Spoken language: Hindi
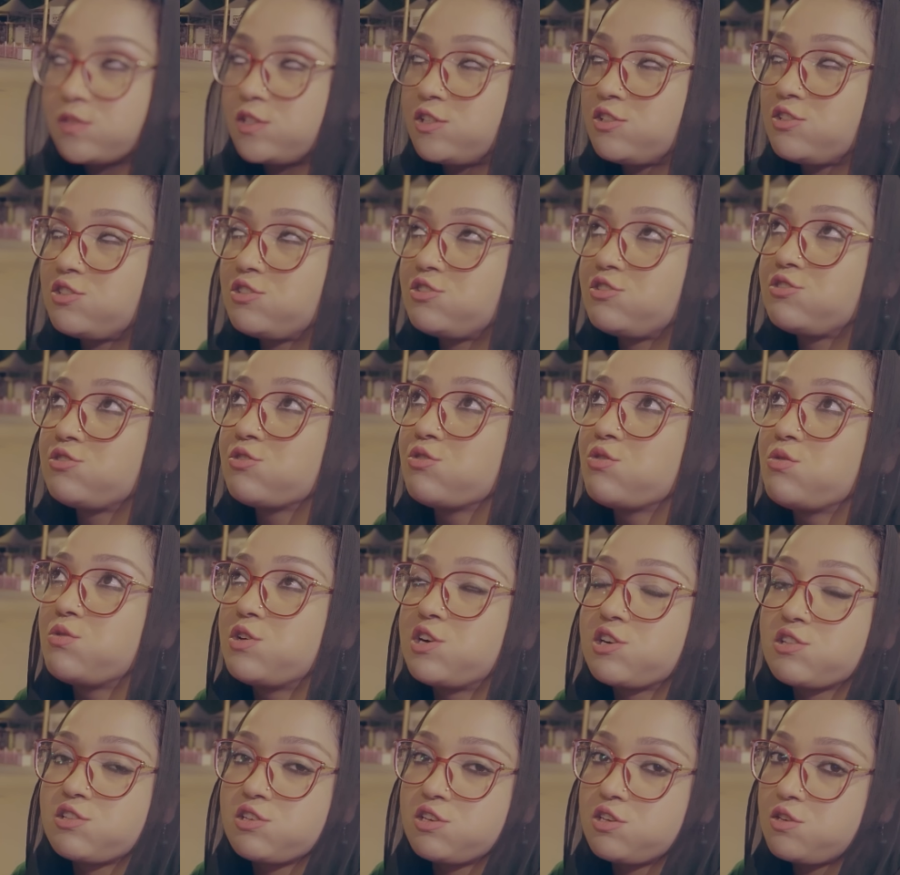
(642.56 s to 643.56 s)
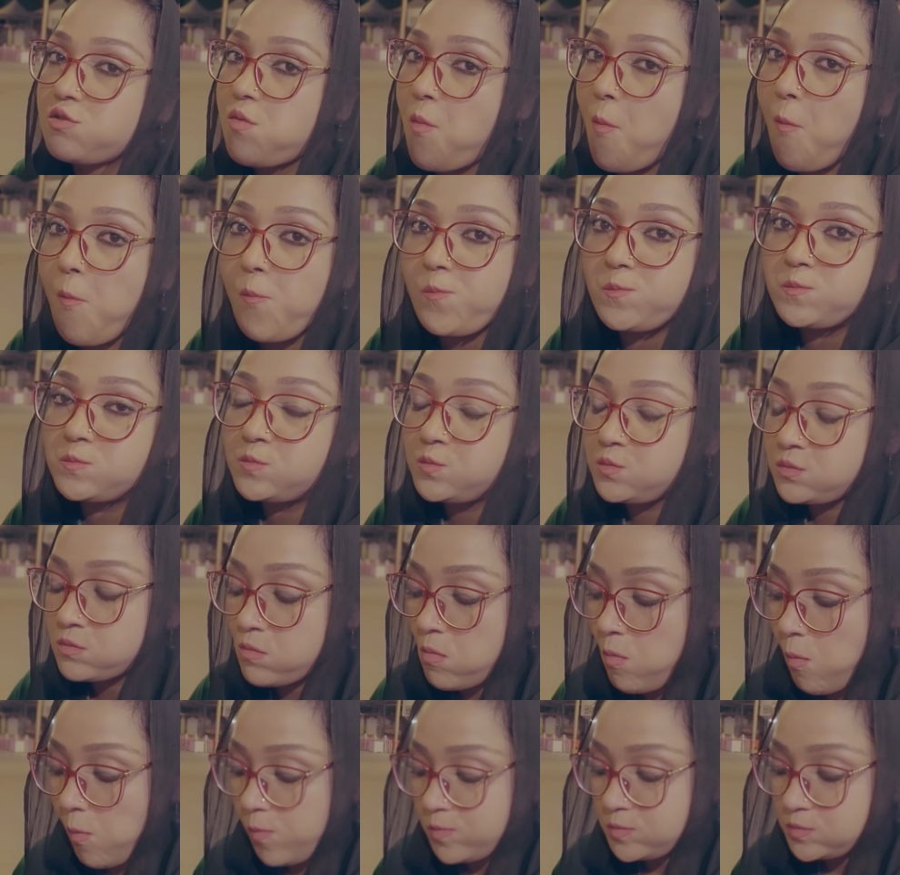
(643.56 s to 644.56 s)
इट्स सो वर्थ इट
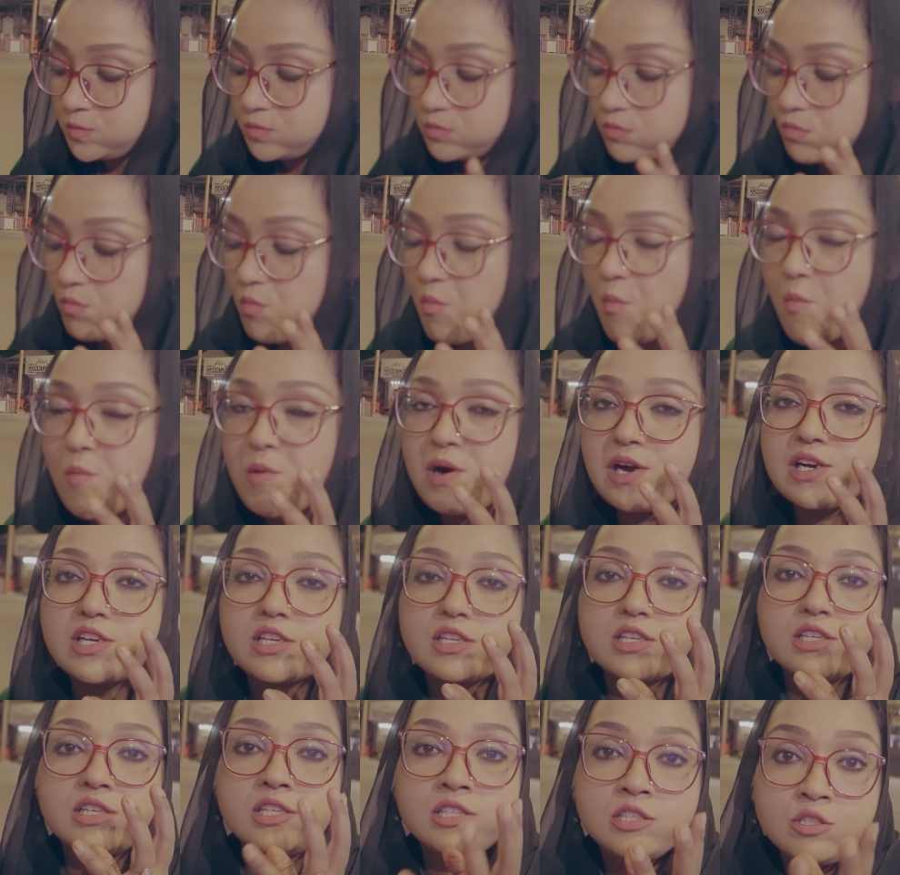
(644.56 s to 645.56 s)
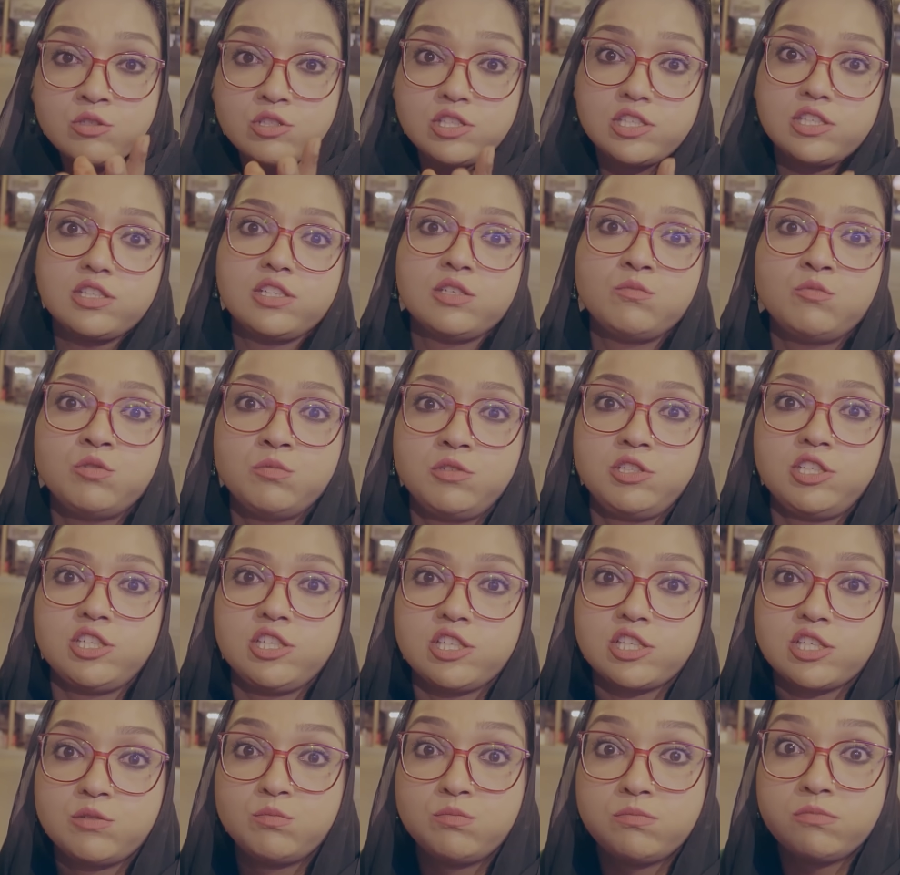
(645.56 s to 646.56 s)
मक्खन हो जाते हैं मुंह में
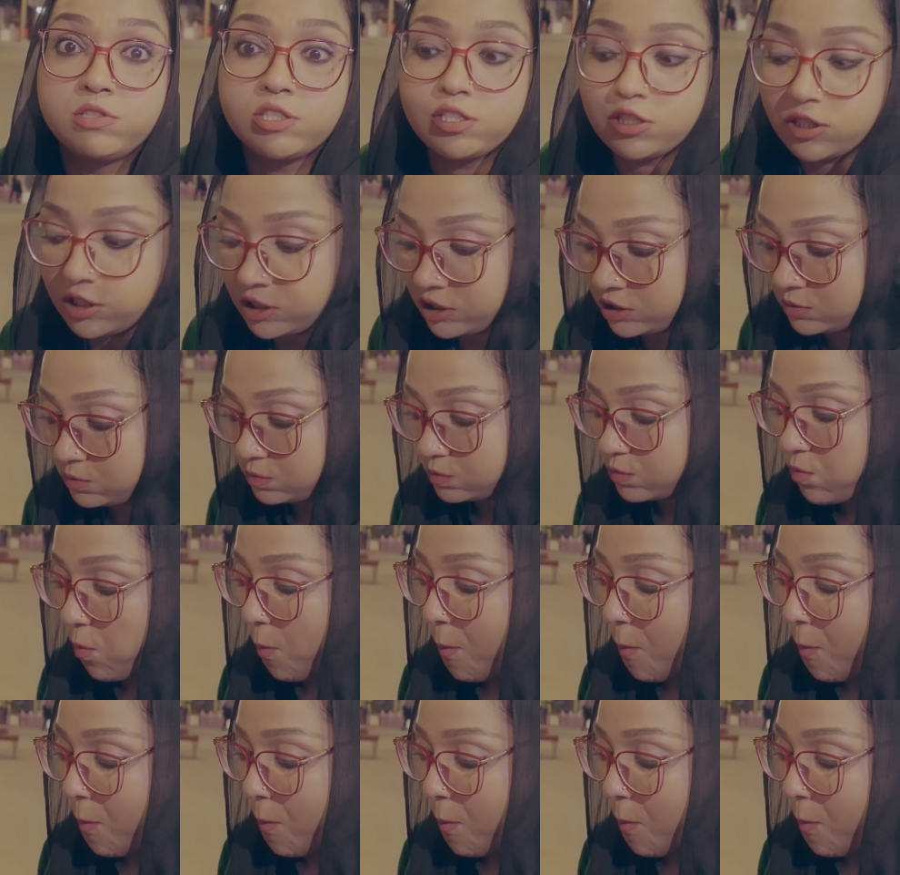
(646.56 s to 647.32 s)
डाल के मक्खन